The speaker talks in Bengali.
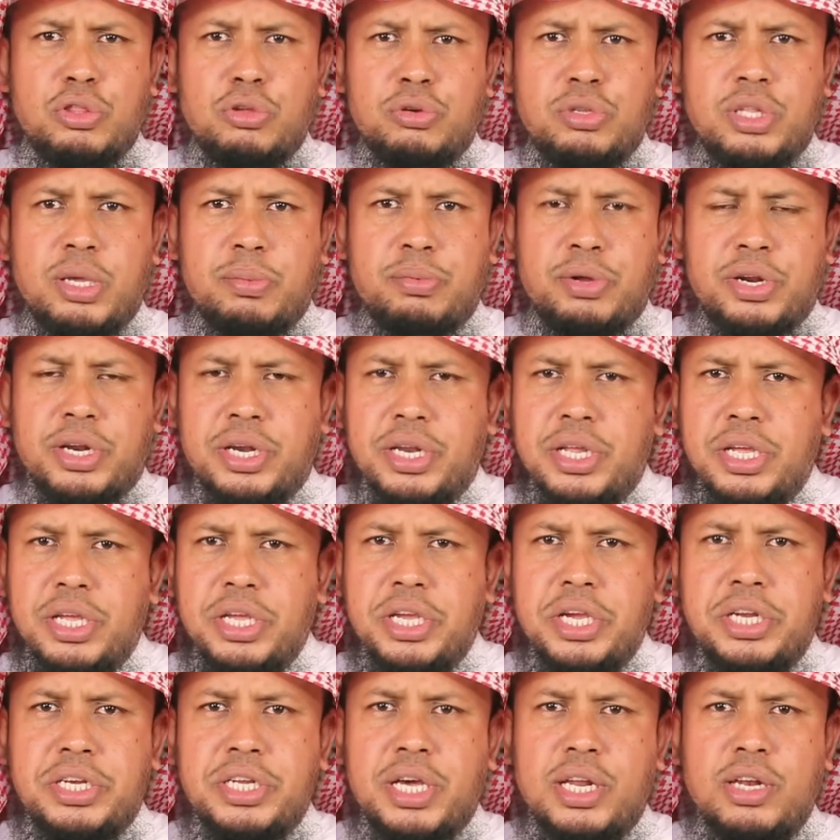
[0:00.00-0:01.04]
অন্তর দিয়ে পড়েন
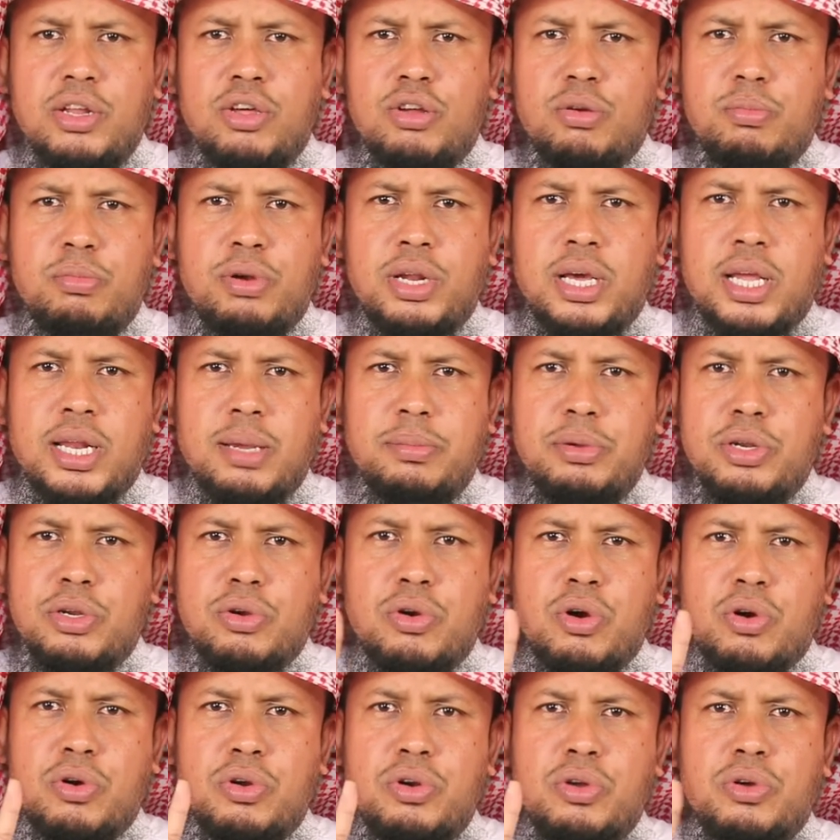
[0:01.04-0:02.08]
এটি আল্লাহ রবুল্লা আলমিন
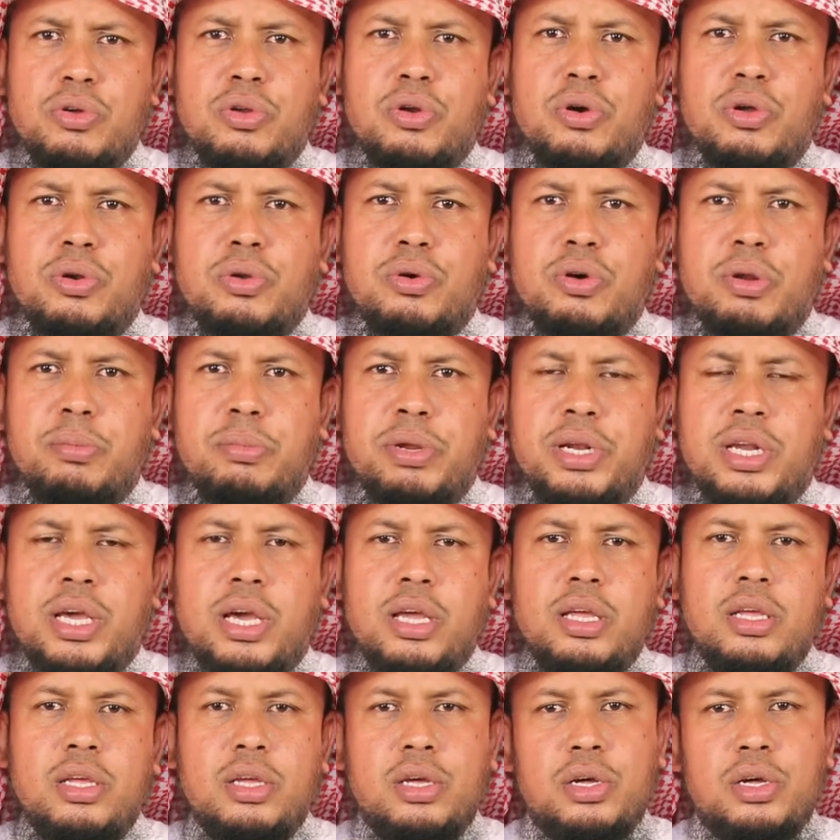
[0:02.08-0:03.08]
কখনো গ্রহণ করবেন না